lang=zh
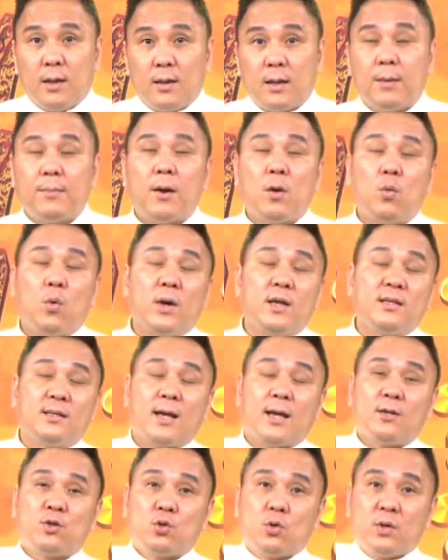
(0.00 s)
那么我一
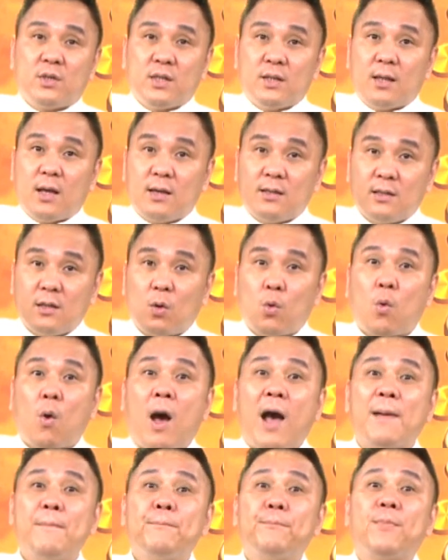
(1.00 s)
再说，现在是
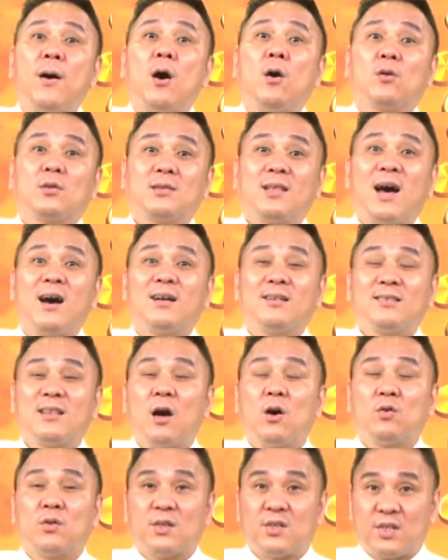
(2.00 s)
环保当
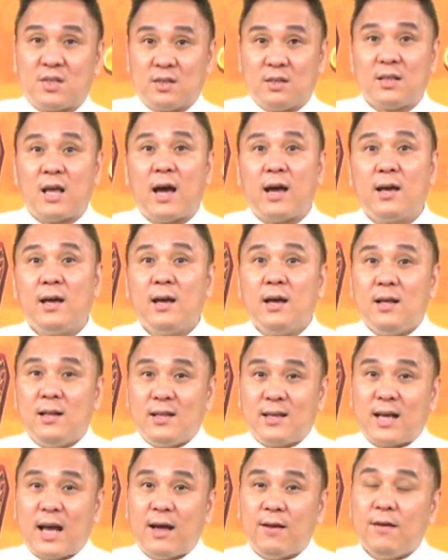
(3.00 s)
道的时代，
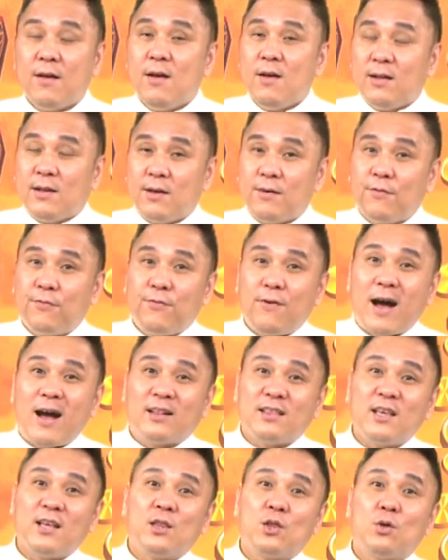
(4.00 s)
你看，连
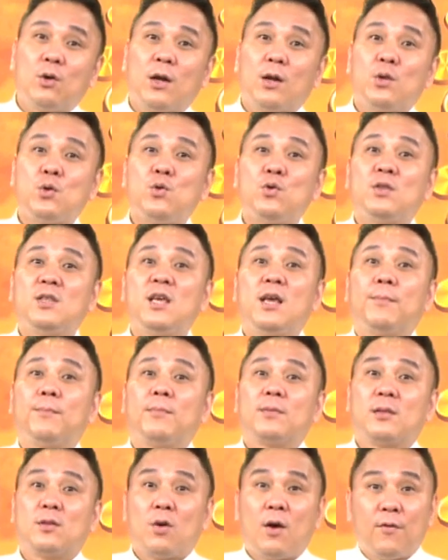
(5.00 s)
发电都要绿电，
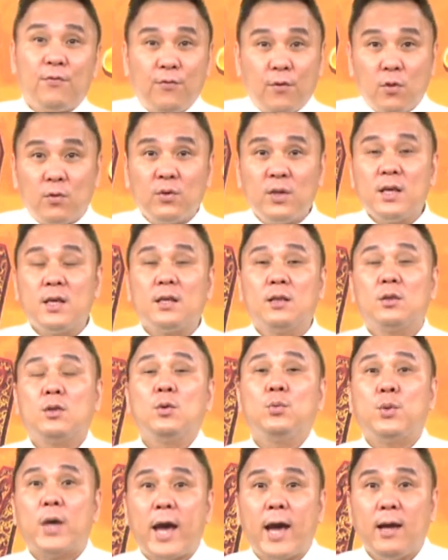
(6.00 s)
都要风力，
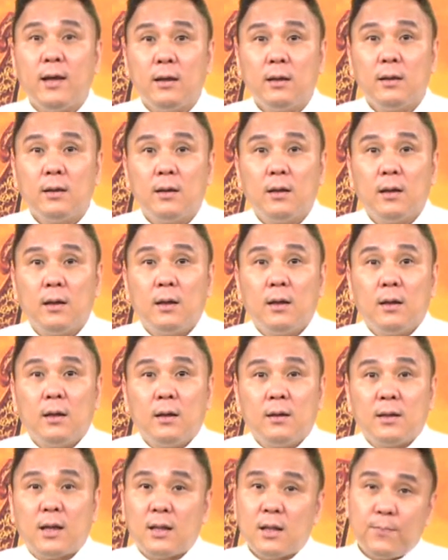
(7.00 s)
对不对？
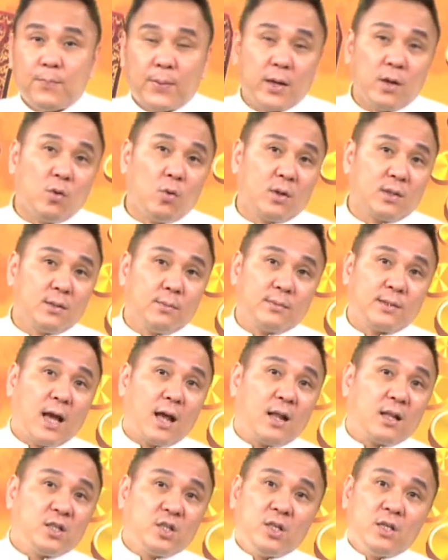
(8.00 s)
那你苹果这么
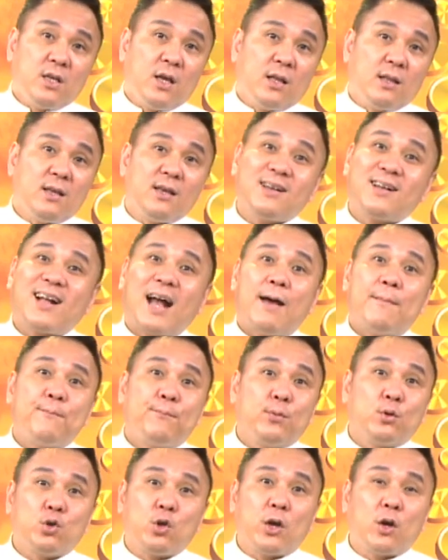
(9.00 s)
大的企业，你敢
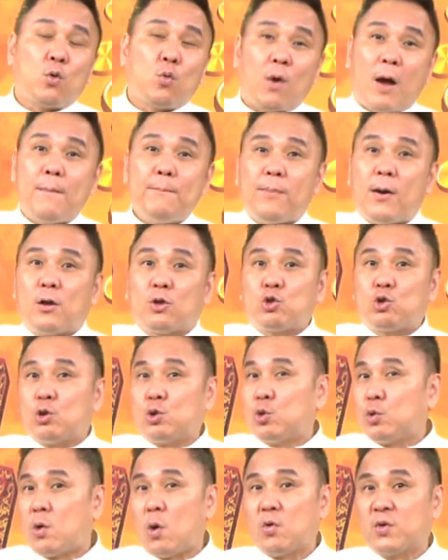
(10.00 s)
不对环保
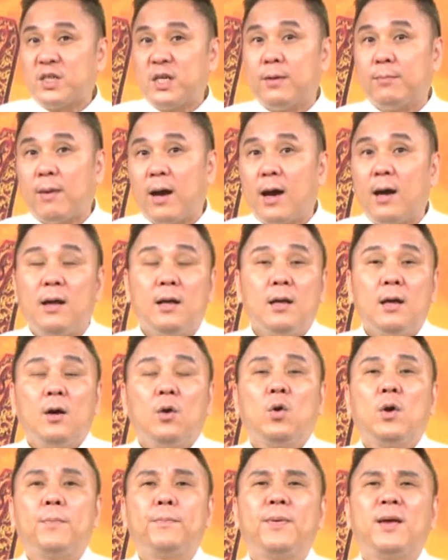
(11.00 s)
做出贡献吗？
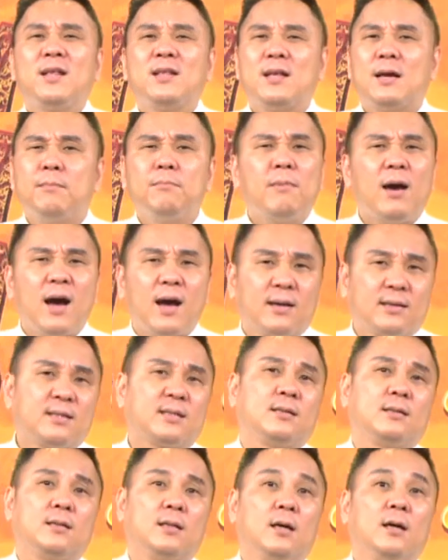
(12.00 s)
会被人家骂
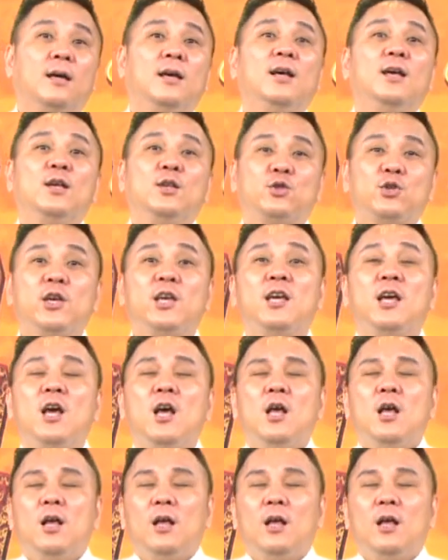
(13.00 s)
死的。所以。